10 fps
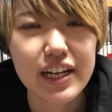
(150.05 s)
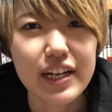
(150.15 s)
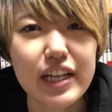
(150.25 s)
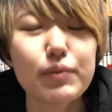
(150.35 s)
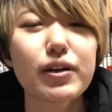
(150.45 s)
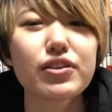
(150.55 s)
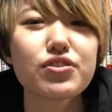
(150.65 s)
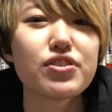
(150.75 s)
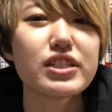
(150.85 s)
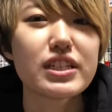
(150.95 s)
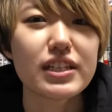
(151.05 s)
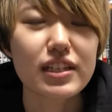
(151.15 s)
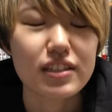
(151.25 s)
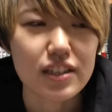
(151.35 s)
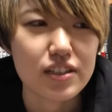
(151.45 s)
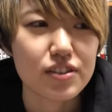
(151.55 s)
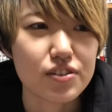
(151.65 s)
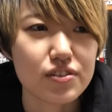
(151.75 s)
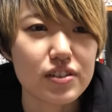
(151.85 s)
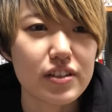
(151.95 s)
ライブが中止になったって
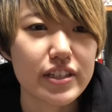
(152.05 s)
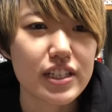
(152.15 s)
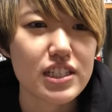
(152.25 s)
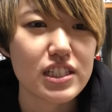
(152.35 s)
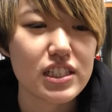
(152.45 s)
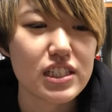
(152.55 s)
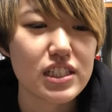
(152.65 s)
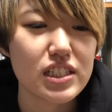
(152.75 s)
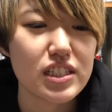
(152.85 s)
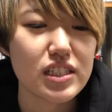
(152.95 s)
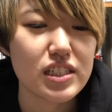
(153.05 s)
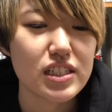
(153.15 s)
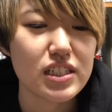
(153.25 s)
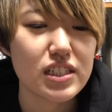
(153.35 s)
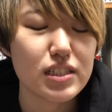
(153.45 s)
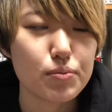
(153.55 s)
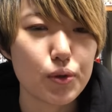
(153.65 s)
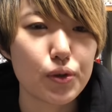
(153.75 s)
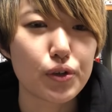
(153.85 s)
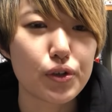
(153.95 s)
いうので私
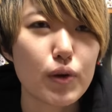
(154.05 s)
も、